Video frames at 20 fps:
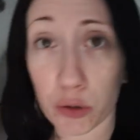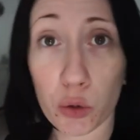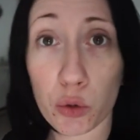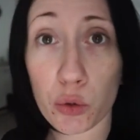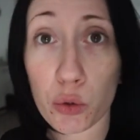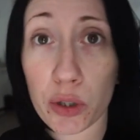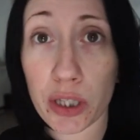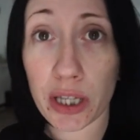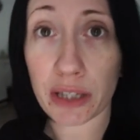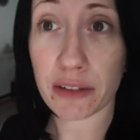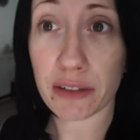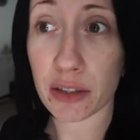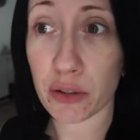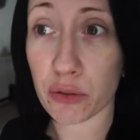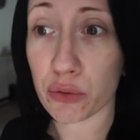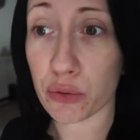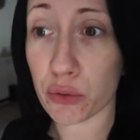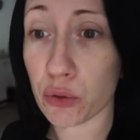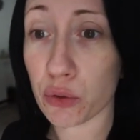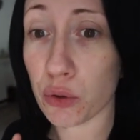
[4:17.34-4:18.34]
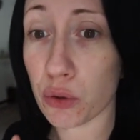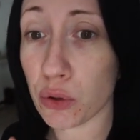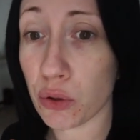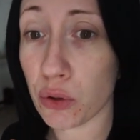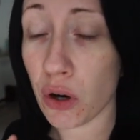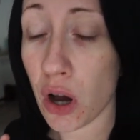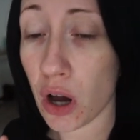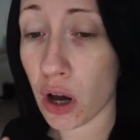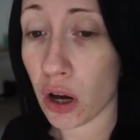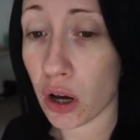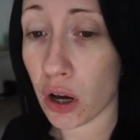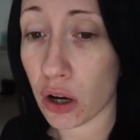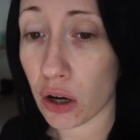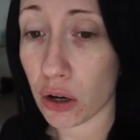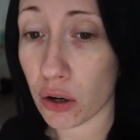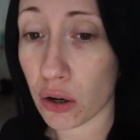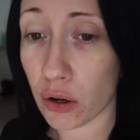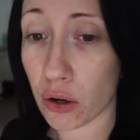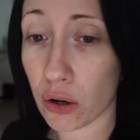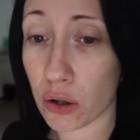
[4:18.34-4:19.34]
deux trucs assez faux.
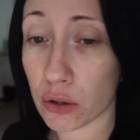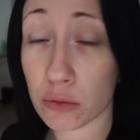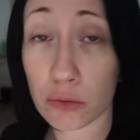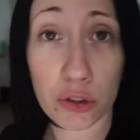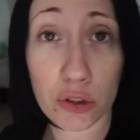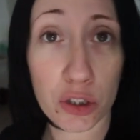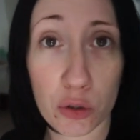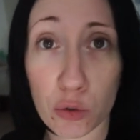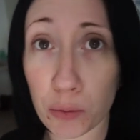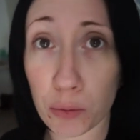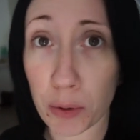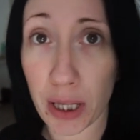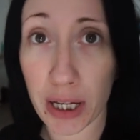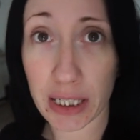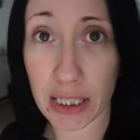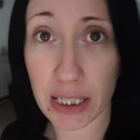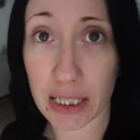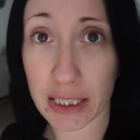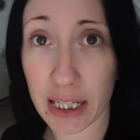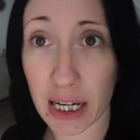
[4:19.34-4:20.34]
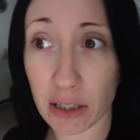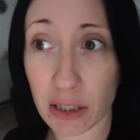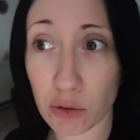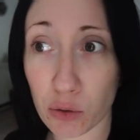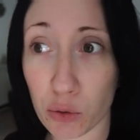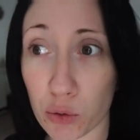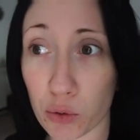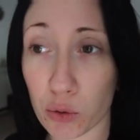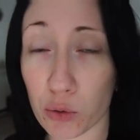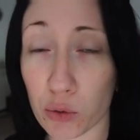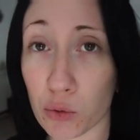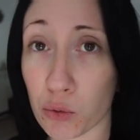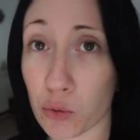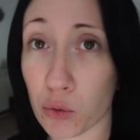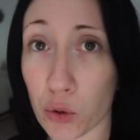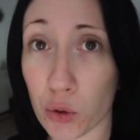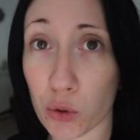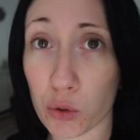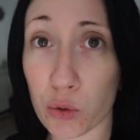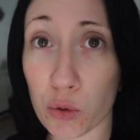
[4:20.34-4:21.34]
Euh, donc j'ai tout payé avec la carte, euh,
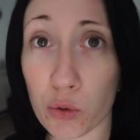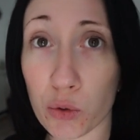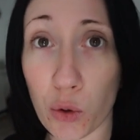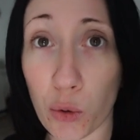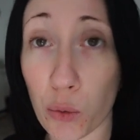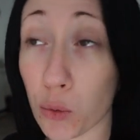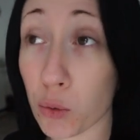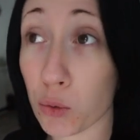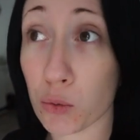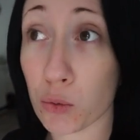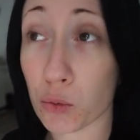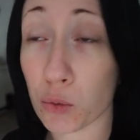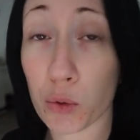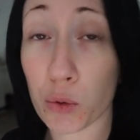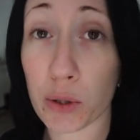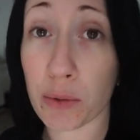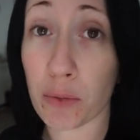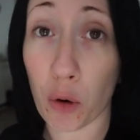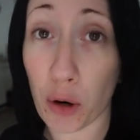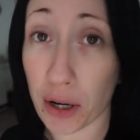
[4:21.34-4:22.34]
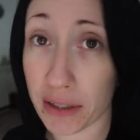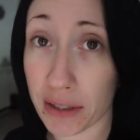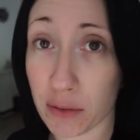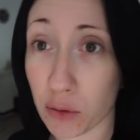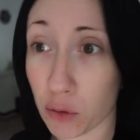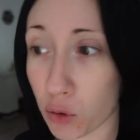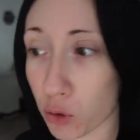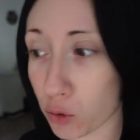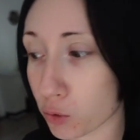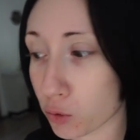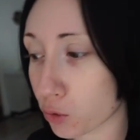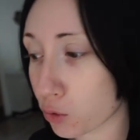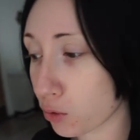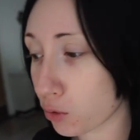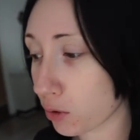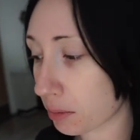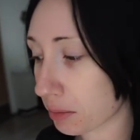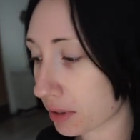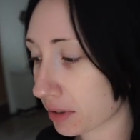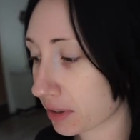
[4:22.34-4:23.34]
donc 200 euh, euros, donc il m'en reste encore
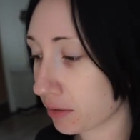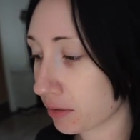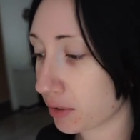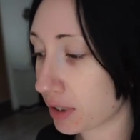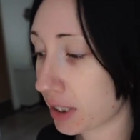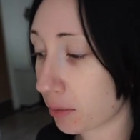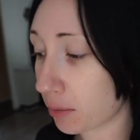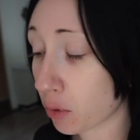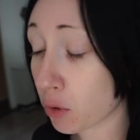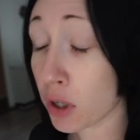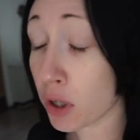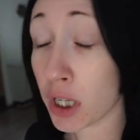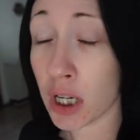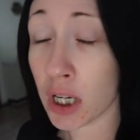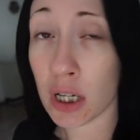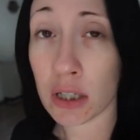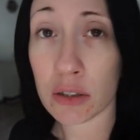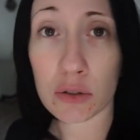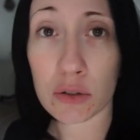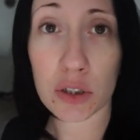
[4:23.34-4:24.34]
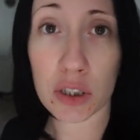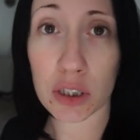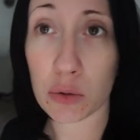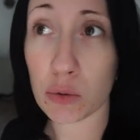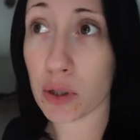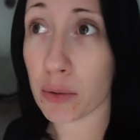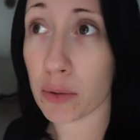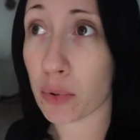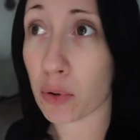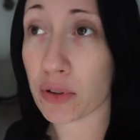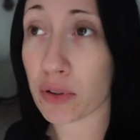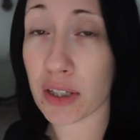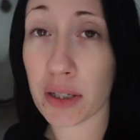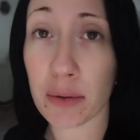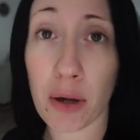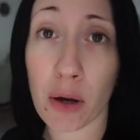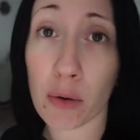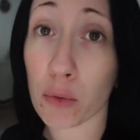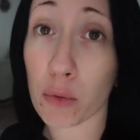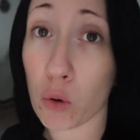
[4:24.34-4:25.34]
dessus, hein, bien évidemment, parce que j'ai dû
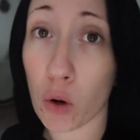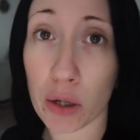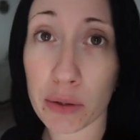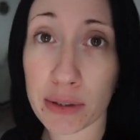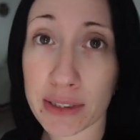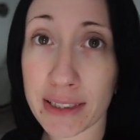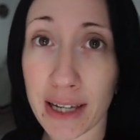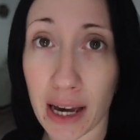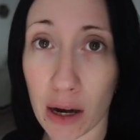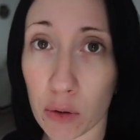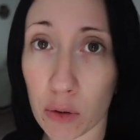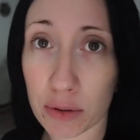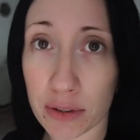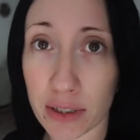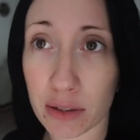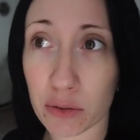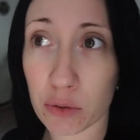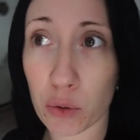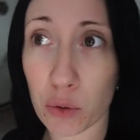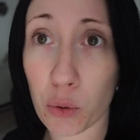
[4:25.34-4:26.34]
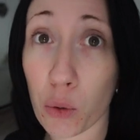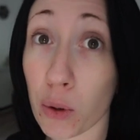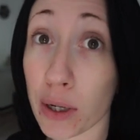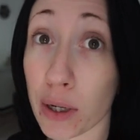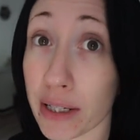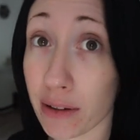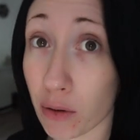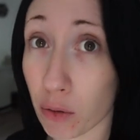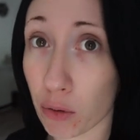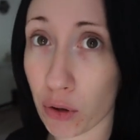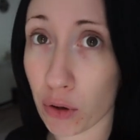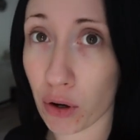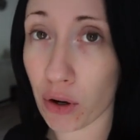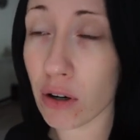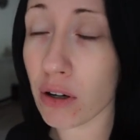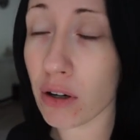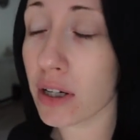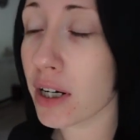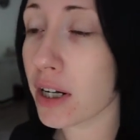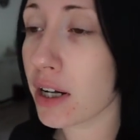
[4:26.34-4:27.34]
dépenser quoi une quarantaine d'euros et
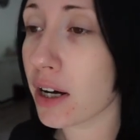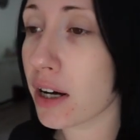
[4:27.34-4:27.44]
encore.